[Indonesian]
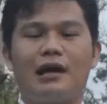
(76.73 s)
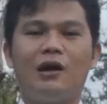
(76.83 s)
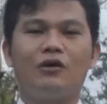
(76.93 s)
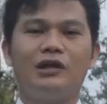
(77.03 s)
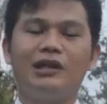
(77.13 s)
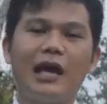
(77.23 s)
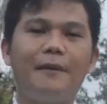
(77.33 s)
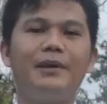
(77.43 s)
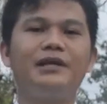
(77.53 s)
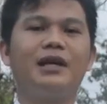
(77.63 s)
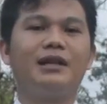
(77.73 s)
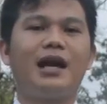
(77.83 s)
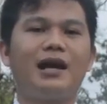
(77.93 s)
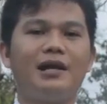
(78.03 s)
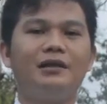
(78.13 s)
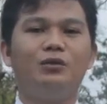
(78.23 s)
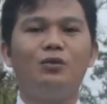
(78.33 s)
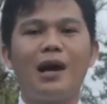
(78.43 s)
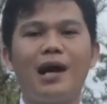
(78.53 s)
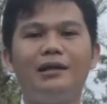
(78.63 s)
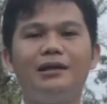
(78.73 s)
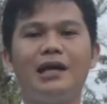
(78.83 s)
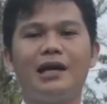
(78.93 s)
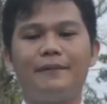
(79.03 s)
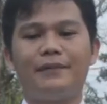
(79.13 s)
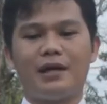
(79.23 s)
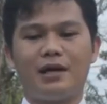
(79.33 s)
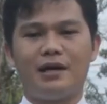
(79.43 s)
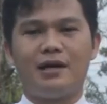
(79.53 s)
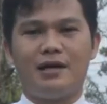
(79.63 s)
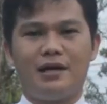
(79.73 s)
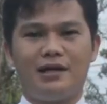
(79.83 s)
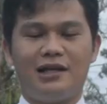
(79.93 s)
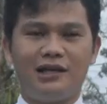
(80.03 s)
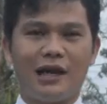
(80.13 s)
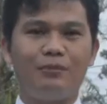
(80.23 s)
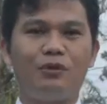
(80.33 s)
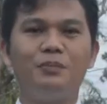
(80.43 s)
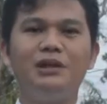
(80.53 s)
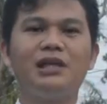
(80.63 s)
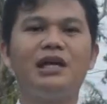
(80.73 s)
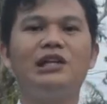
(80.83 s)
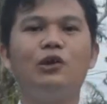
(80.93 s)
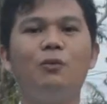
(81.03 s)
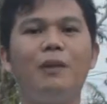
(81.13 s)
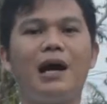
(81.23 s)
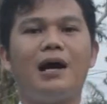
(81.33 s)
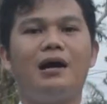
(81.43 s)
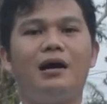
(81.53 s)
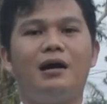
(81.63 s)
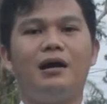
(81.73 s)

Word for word: kalau kita menyertakan Tuhan di dalamnya, kita pun bisa diubah.